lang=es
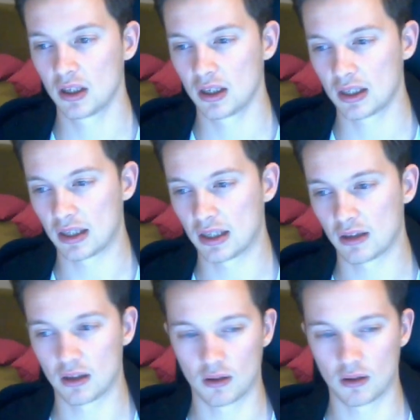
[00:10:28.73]
Creo que
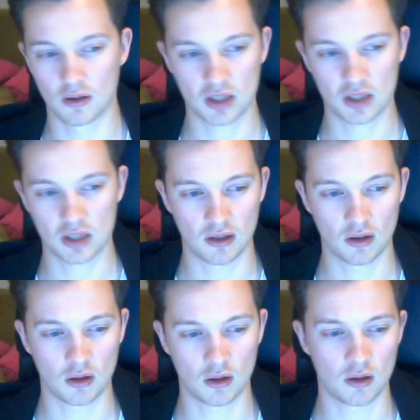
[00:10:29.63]
no, no sé,
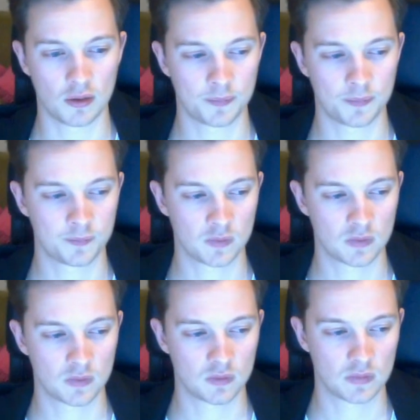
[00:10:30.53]
no...
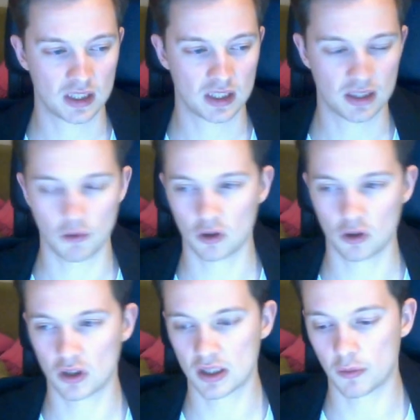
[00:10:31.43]
Este blog no
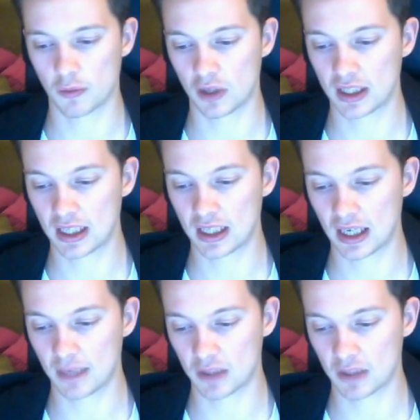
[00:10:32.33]
es de política,
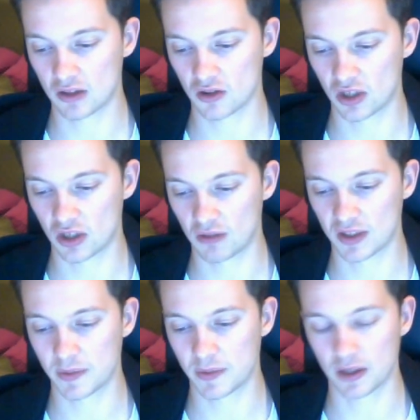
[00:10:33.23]
además yo no soy ningún
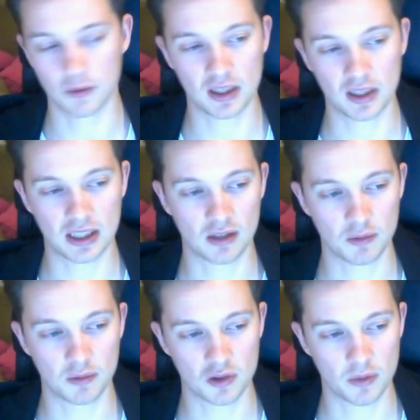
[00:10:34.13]
experto político, ni
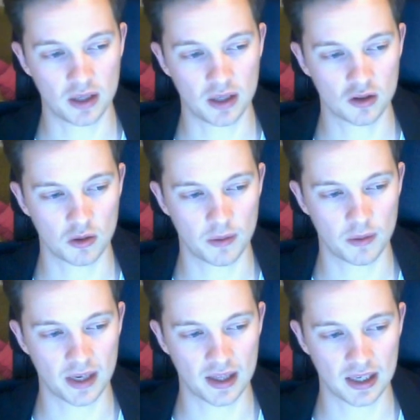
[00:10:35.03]
mucho menos, como
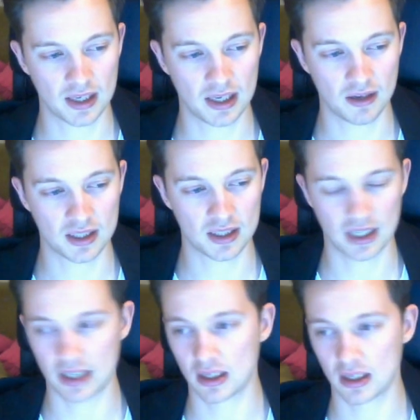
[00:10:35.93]
parece que ahora se ha
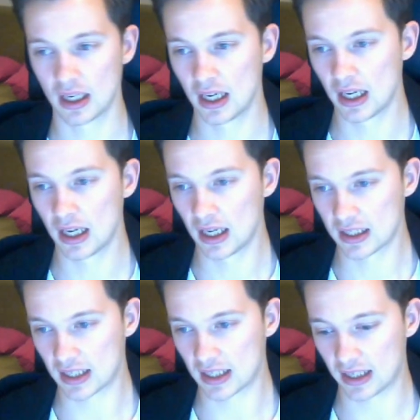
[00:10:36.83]
se
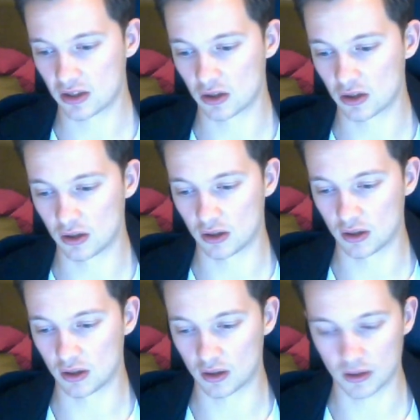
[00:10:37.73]
ha
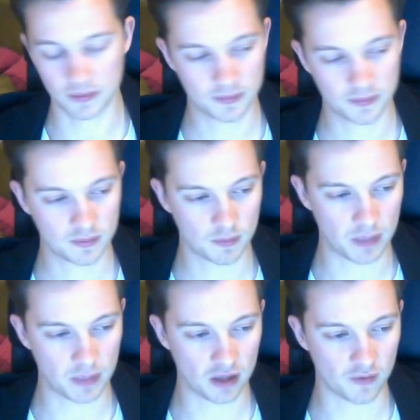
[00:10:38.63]
hecho
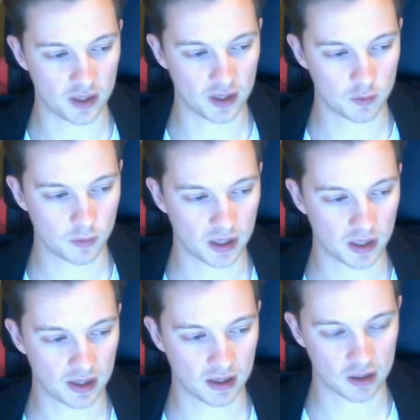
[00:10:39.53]
medio Facebook, parece
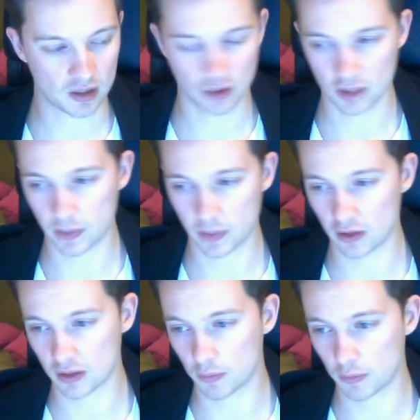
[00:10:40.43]
que ahora son expertos
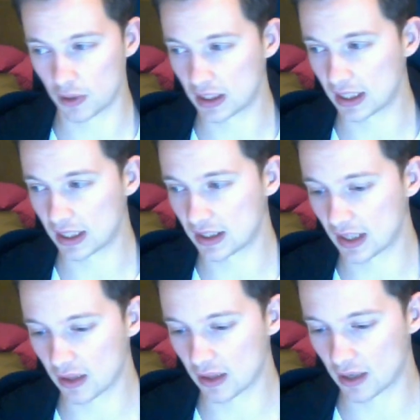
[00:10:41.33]
en política
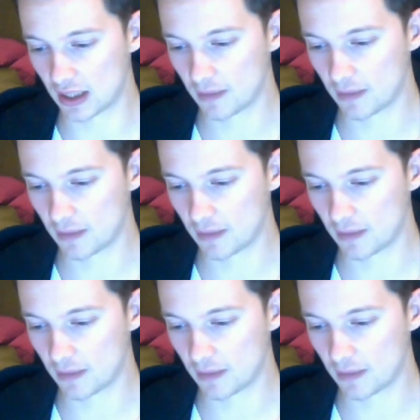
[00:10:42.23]
internacional.